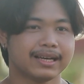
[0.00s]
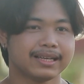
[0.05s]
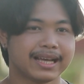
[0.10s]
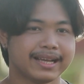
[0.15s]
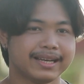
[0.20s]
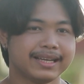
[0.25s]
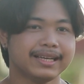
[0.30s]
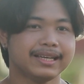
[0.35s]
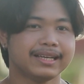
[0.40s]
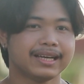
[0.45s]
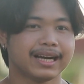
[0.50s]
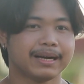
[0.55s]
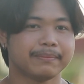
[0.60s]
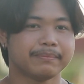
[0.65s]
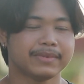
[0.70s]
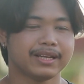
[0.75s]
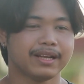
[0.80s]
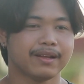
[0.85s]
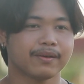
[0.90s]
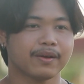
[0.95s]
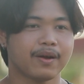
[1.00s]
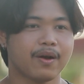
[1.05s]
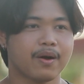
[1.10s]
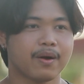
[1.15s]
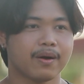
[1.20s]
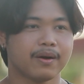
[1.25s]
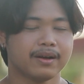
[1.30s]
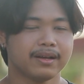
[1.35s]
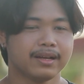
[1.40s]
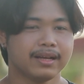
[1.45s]
ไรเดอร์ครับแล้วก็
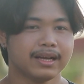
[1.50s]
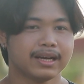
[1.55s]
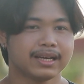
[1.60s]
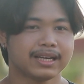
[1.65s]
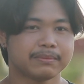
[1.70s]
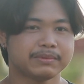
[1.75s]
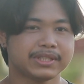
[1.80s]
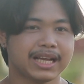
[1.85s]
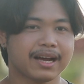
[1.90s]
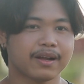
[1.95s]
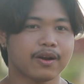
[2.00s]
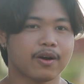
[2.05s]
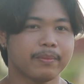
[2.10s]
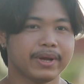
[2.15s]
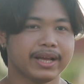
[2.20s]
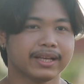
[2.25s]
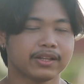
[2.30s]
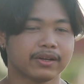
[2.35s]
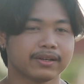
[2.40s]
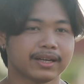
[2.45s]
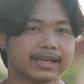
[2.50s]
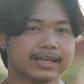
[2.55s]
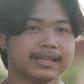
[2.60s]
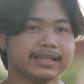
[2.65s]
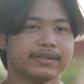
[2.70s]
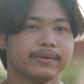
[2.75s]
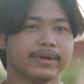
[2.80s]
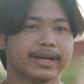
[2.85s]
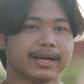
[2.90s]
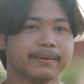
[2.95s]
รับจ้างร้องเพลงตอนกลาง
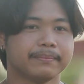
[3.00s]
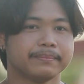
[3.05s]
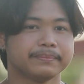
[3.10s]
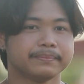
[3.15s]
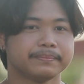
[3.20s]
คืนด้วยครับ